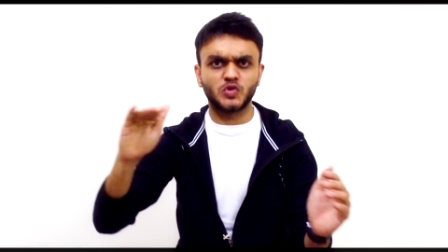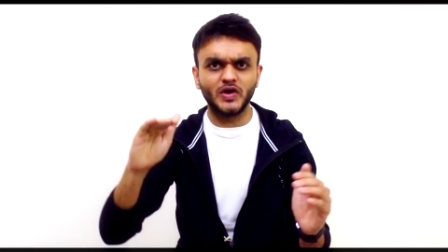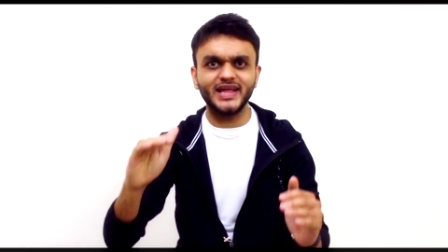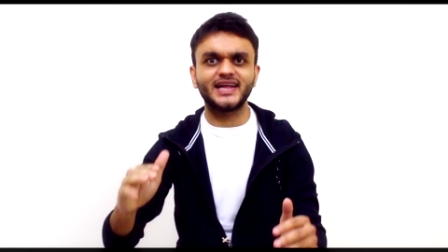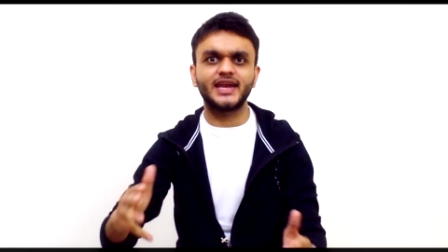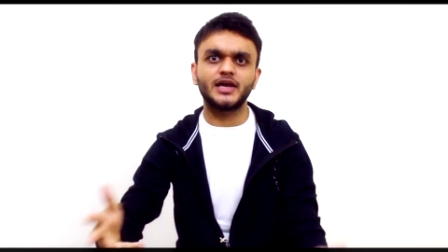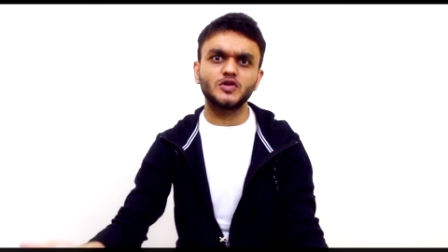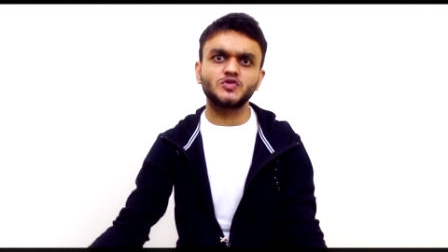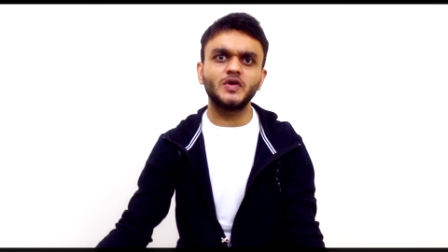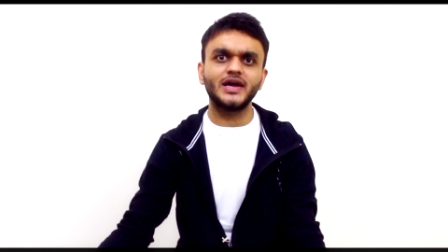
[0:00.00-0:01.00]
छोटे करने का
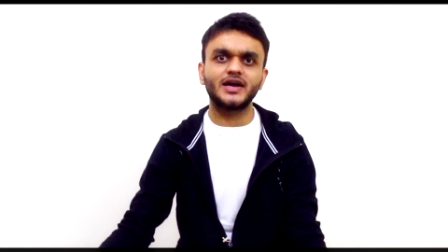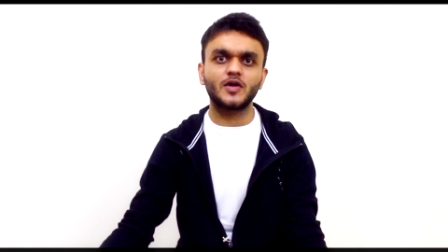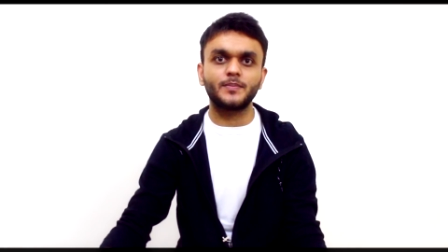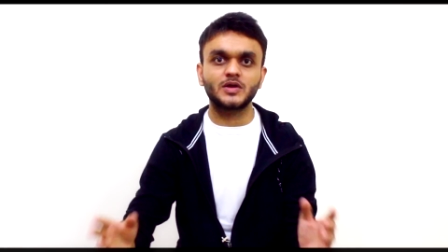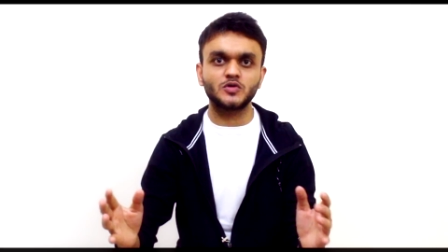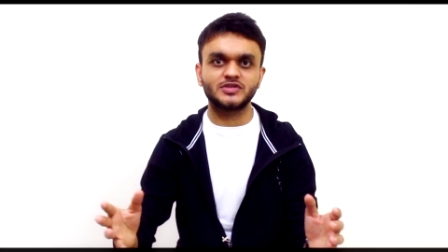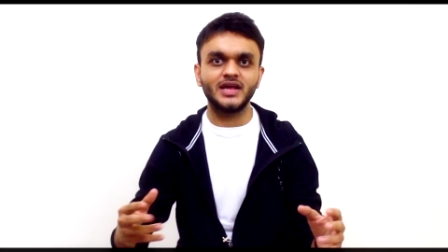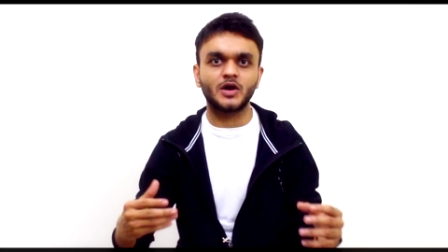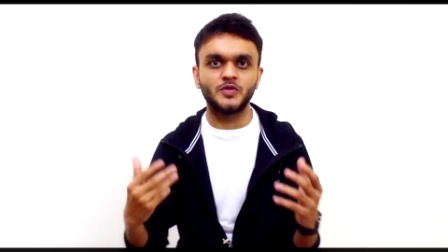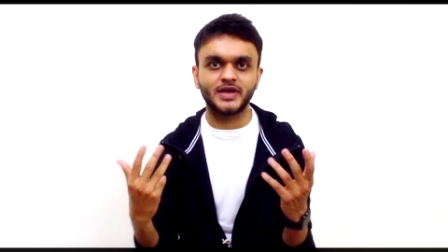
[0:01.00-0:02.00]
तो छोटा करो पर कुछ
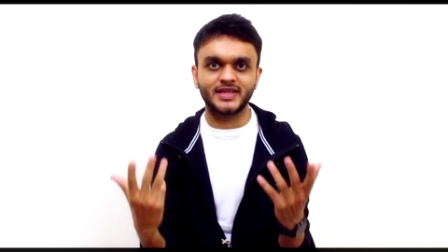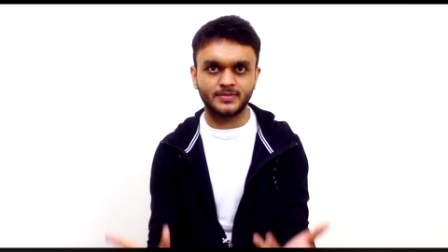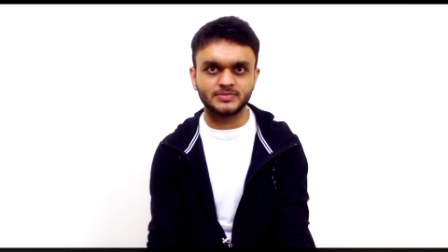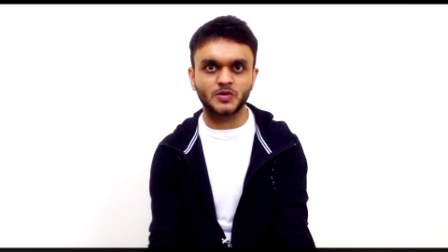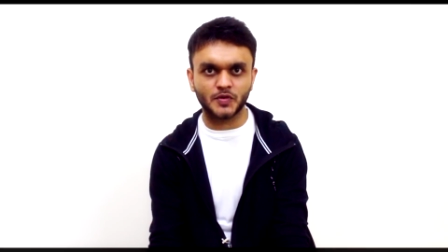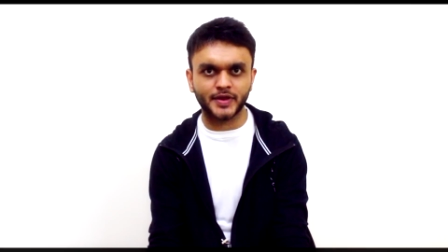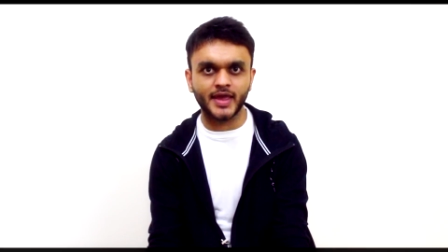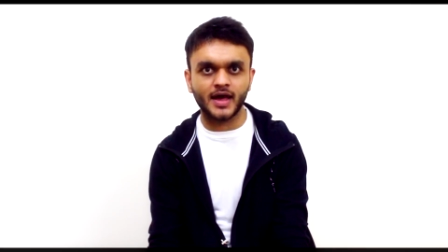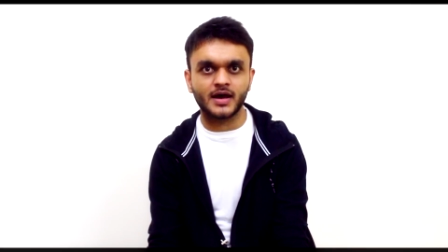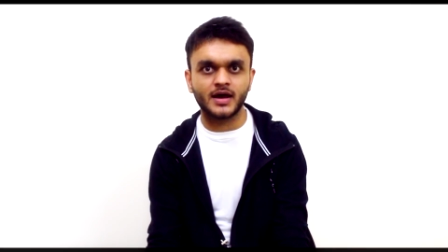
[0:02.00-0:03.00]
नहीं खुद के दम से तो किया